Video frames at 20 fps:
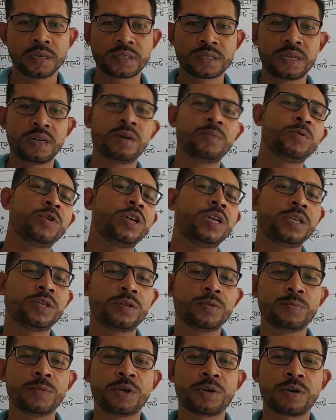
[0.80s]
আসসালামু
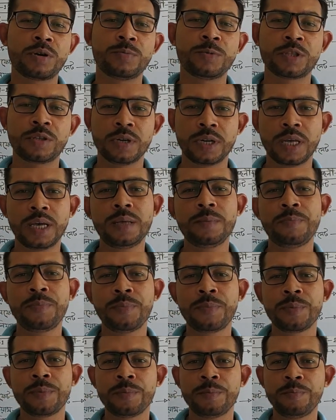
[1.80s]
আলাইকুম রহমতুল্লাহ
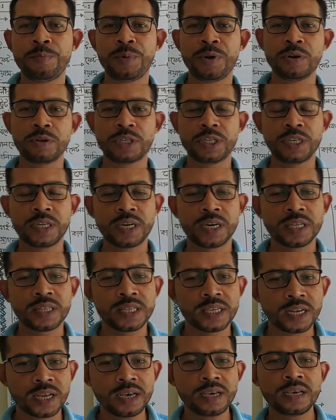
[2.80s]
প্রিয়
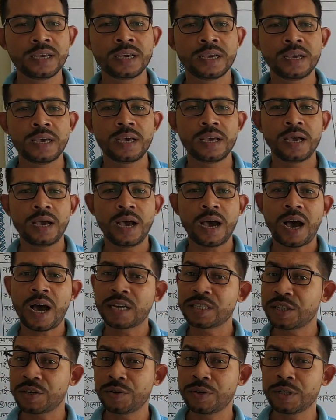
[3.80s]
শিক্ষার্থীরা
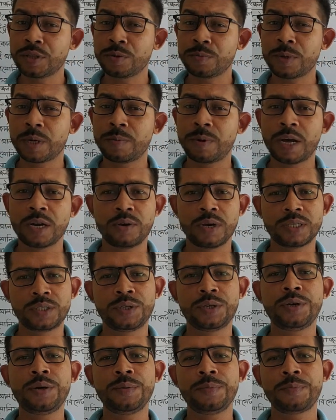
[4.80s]
আশা করি তোমরা ভালো
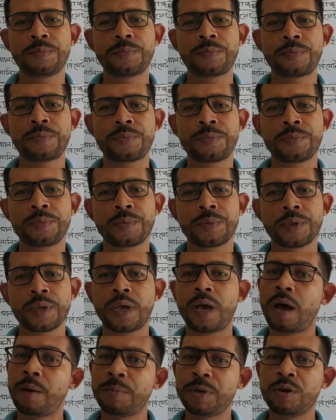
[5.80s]
আছো
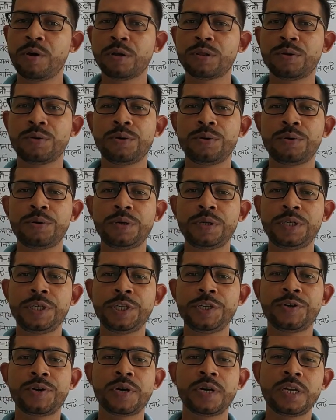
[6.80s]
আমি গত
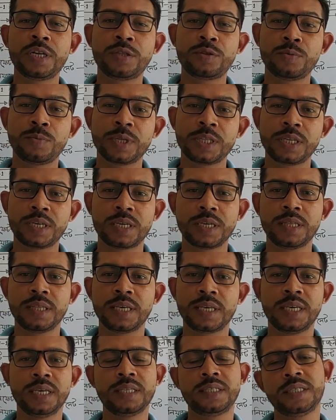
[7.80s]
টিউটোরিয়ালে তোমাদেরকে
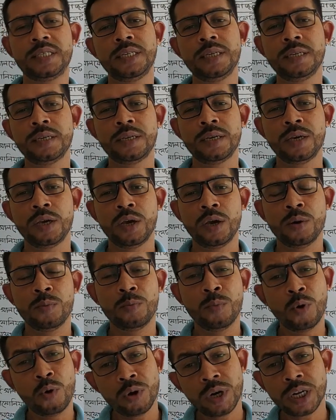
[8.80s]
দেখিয়েছি
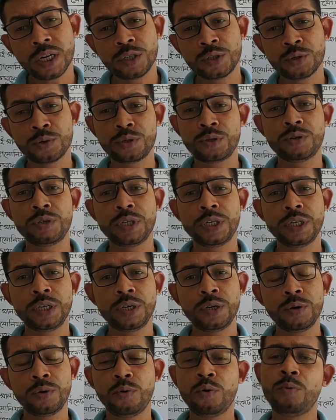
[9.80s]
মৌলের যোজনী
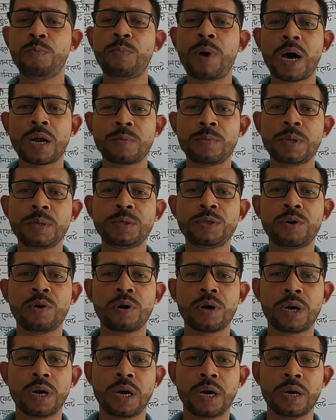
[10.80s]
ও পারমাণিক
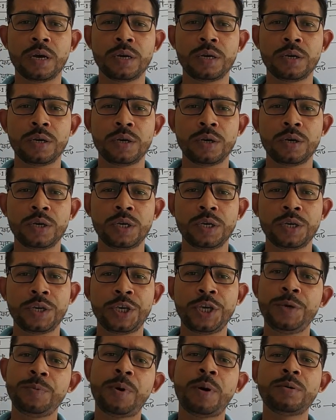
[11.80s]
সংখ্যা
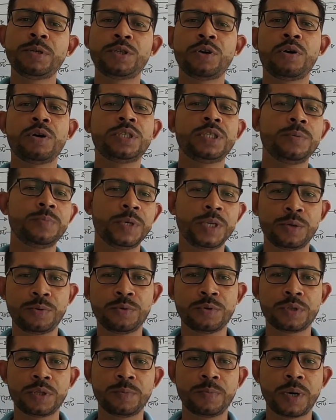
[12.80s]
কিভাবে সহজে বের
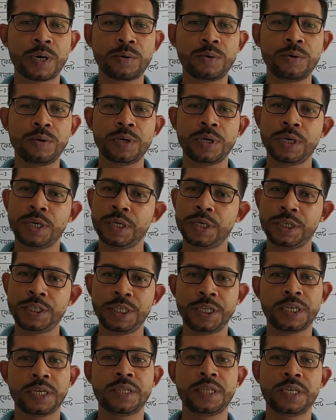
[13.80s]
করতে পারো
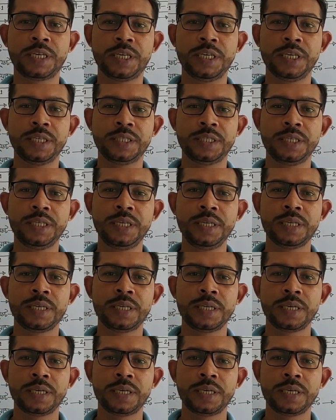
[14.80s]
সেটা দেখিয়েছি